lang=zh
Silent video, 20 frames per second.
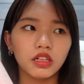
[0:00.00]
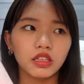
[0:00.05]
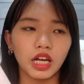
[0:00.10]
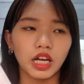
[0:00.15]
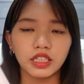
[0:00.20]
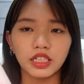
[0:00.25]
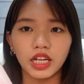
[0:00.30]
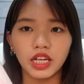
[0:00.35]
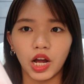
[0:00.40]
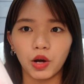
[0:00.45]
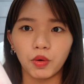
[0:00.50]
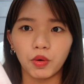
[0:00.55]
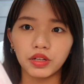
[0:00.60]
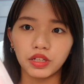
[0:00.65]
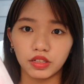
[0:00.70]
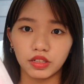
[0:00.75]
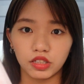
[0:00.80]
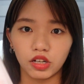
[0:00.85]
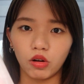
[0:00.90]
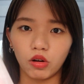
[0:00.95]
它在台湾
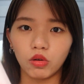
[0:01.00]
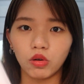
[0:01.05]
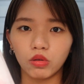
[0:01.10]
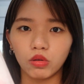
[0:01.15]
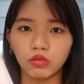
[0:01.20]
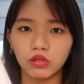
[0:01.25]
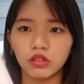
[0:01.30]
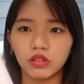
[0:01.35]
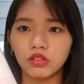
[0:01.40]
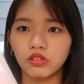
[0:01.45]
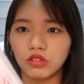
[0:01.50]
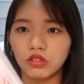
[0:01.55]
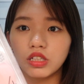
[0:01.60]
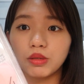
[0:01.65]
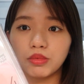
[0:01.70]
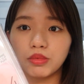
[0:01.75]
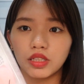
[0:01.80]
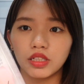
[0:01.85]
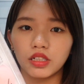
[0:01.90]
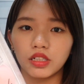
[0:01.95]
也超红的，就是
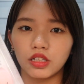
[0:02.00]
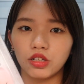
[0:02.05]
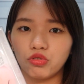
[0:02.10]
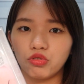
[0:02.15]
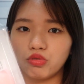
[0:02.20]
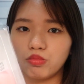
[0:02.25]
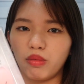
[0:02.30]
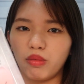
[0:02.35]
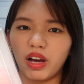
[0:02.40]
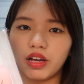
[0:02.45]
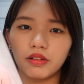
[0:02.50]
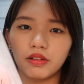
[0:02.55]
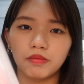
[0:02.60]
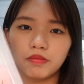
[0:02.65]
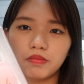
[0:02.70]
你们真的可以去买。